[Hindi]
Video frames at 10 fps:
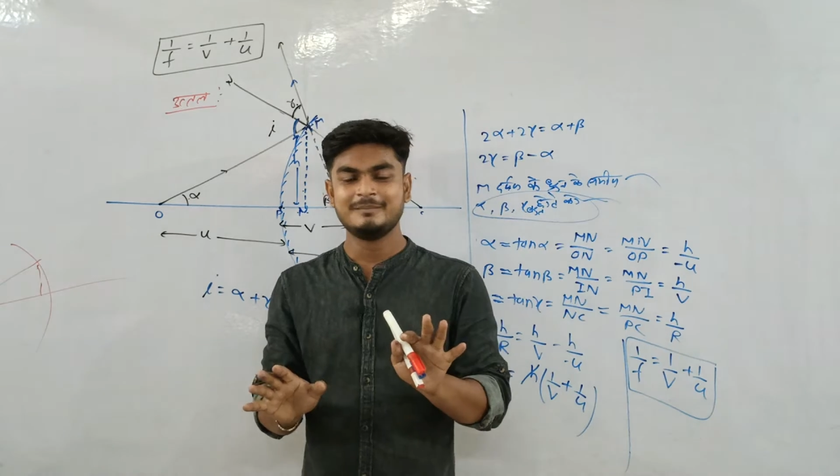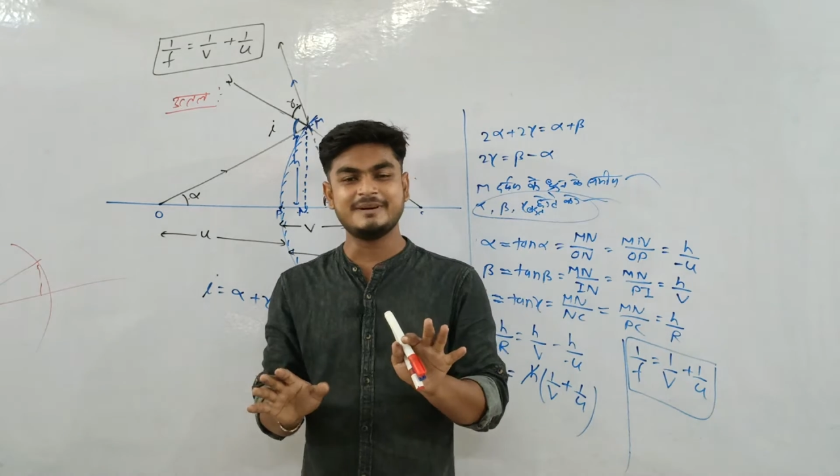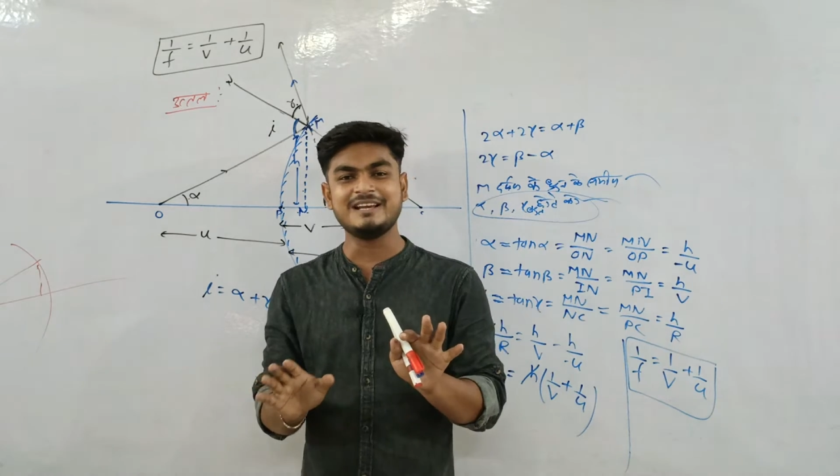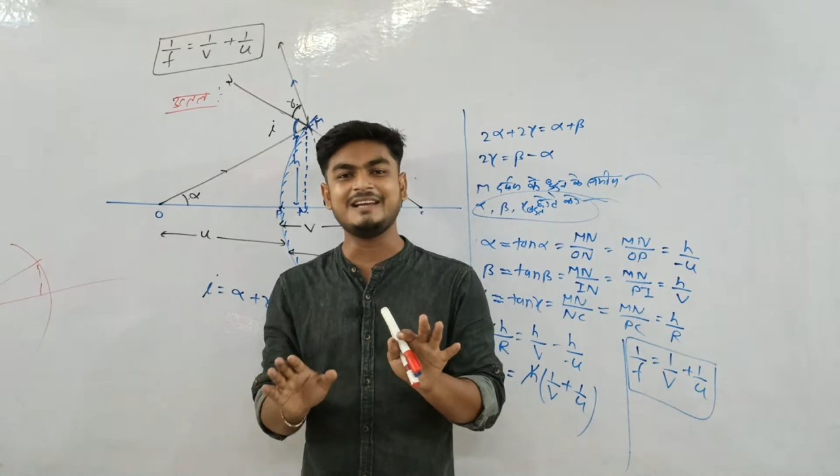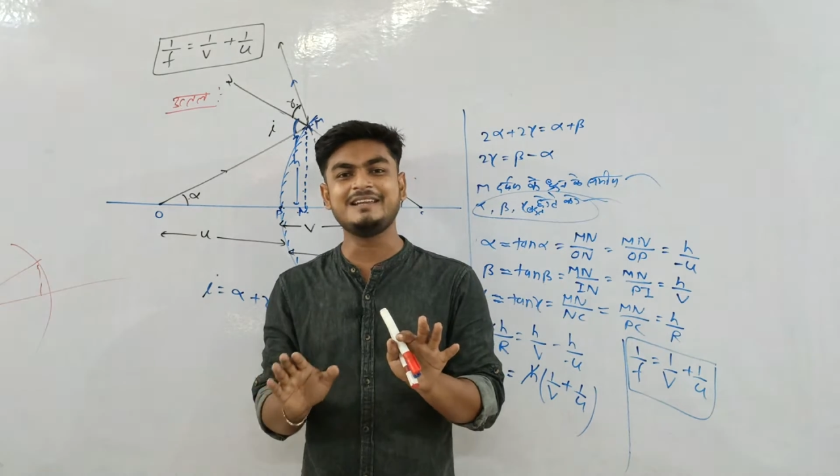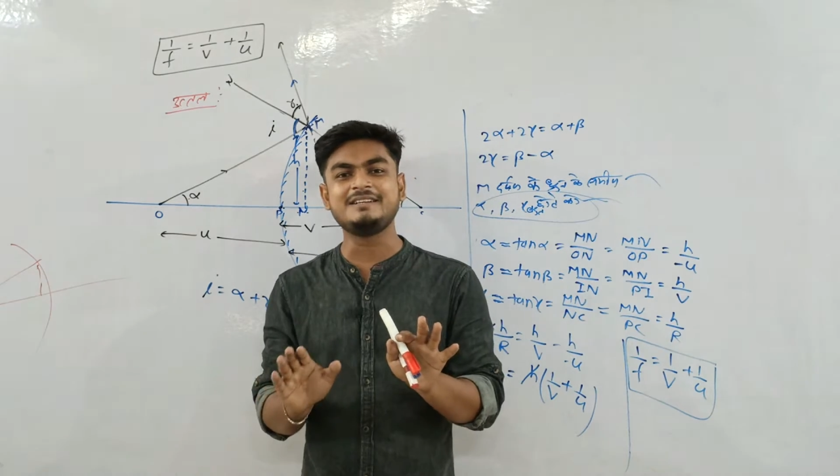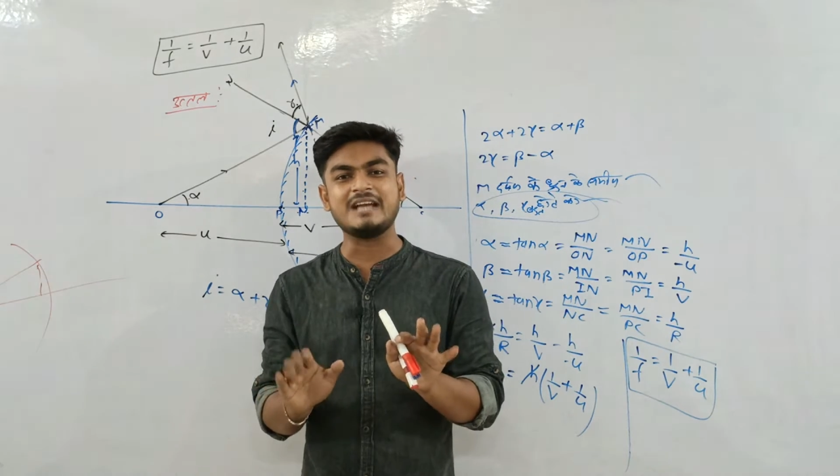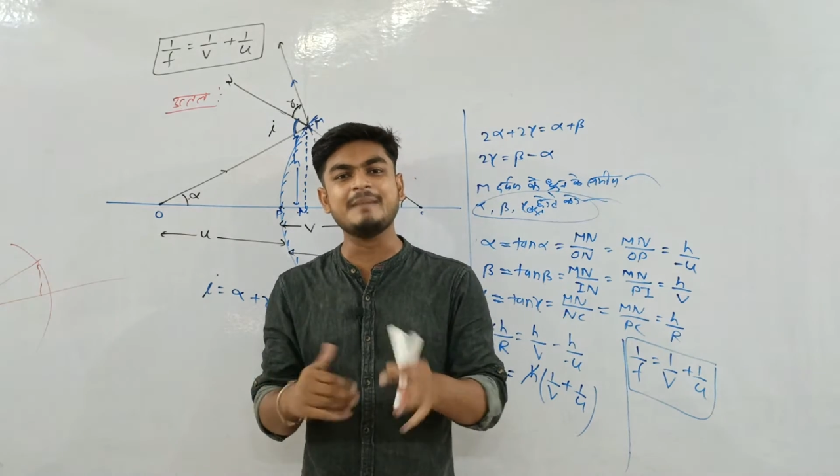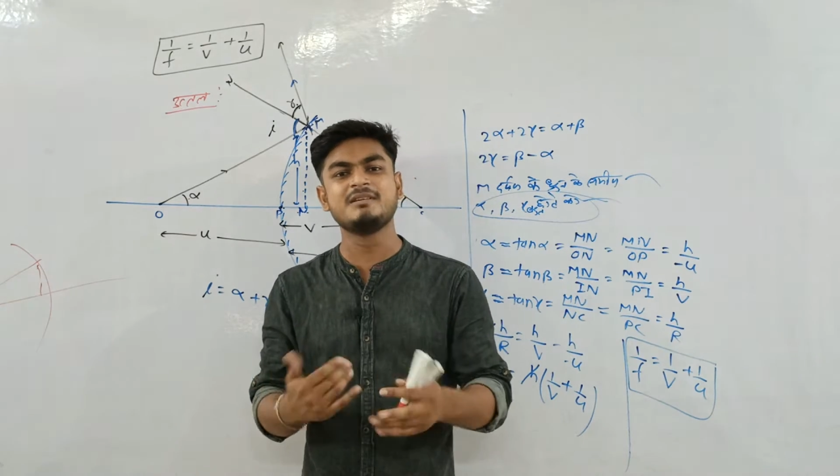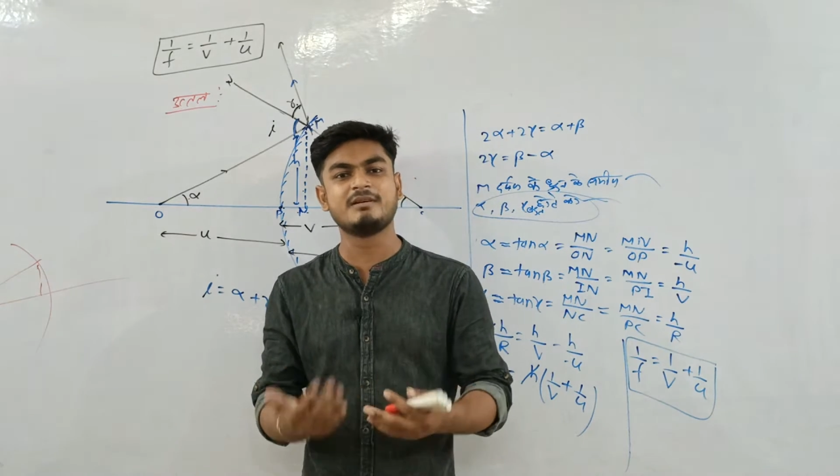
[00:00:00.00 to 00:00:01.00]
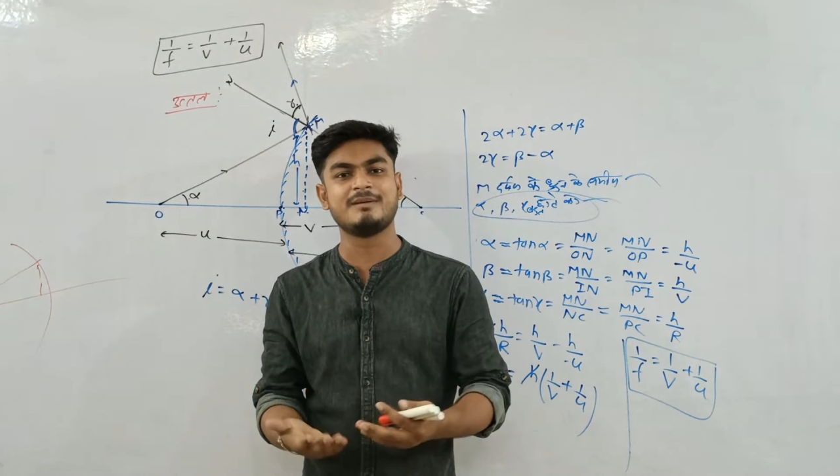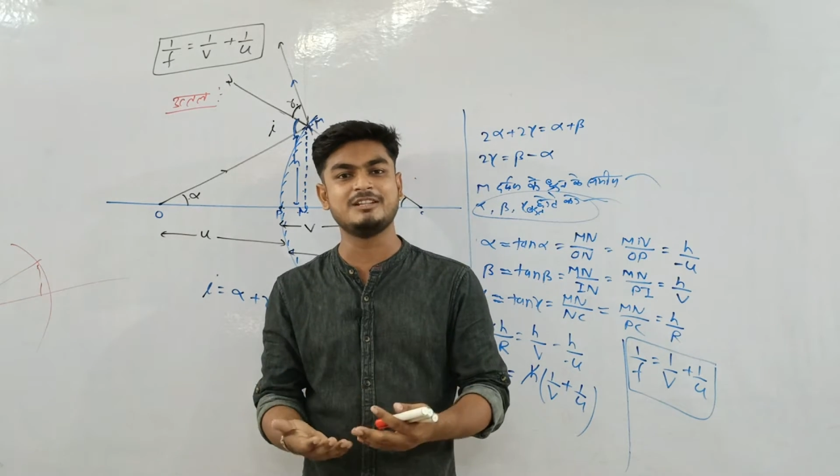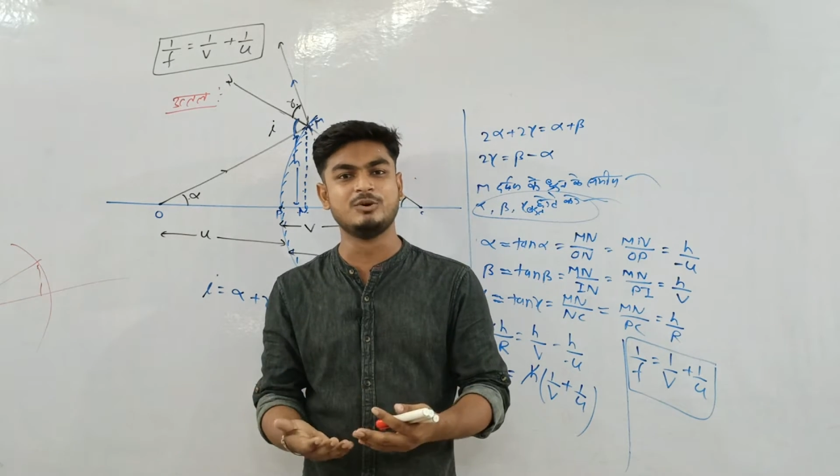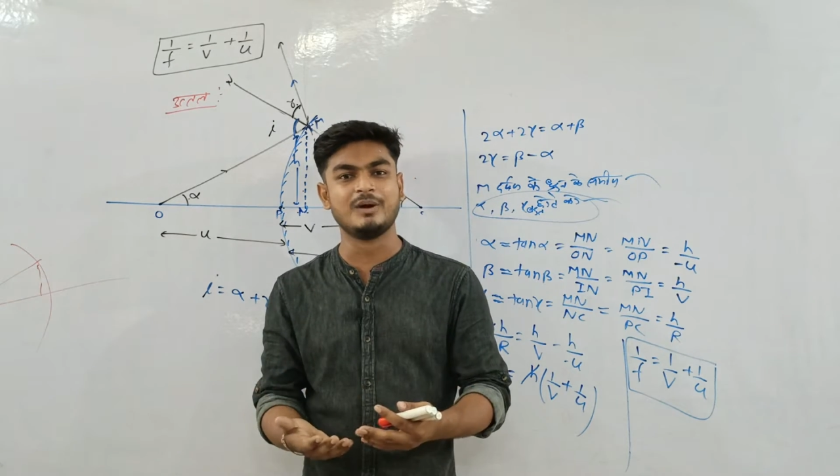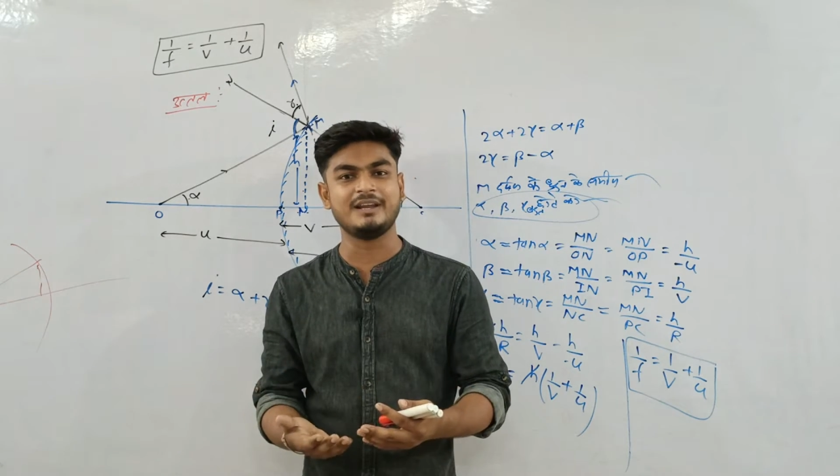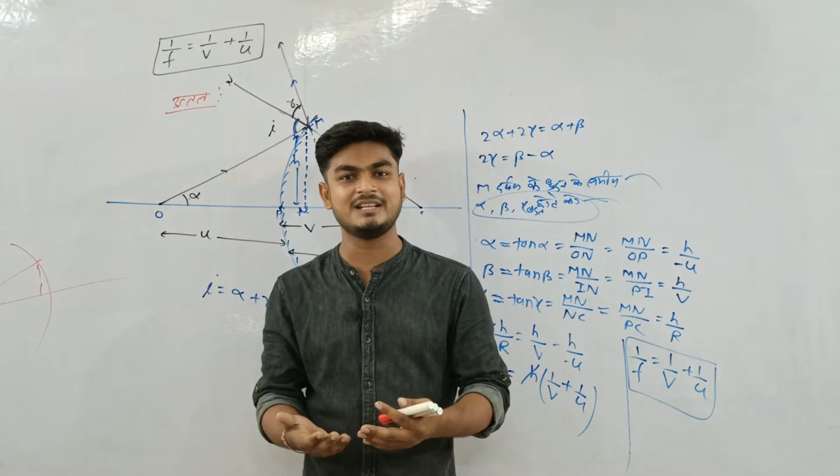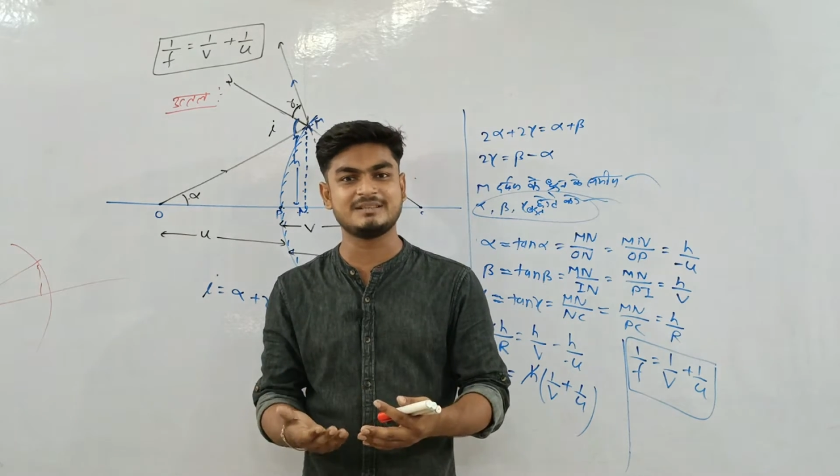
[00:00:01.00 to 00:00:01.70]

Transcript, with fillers: पर यार ये टाइम की बर्बादी हो गई ना